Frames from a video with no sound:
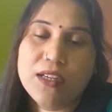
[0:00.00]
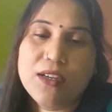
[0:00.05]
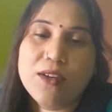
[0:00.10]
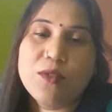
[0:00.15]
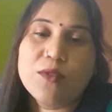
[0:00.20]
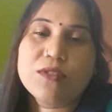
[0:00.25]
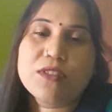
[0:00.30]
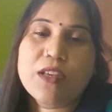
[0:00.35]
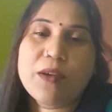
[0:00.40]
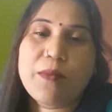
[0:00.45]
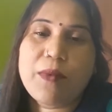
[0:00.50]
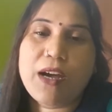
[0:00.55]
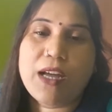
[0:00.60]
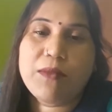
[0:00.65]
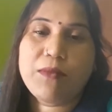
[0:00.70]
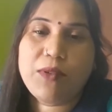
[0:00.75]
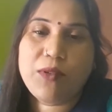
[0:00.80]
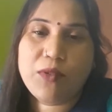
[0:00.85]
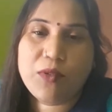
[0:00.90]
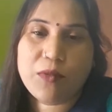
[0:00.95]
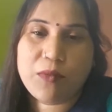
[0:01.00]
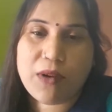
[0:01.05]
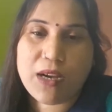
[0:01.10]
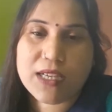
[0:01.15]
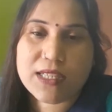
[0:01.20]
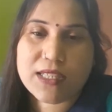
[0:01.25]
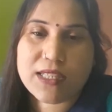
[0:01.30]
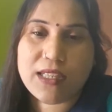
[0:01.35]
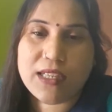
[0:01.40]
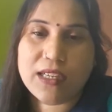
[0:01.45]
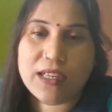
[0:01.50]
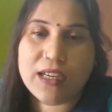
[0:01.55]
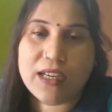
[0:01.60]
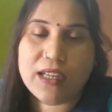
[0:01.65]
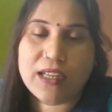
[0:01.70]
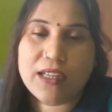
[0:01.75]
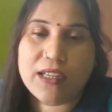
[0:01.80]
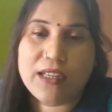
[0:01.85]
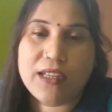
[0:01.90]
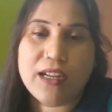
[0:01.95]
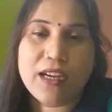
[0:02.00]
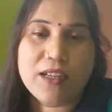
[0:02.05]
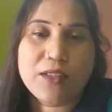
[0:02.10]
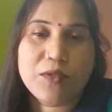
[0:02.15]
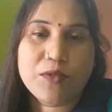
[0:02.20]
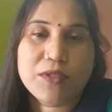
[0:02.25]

उसके बाद भी लोग मास्क नहीं लगा रहे हैं ना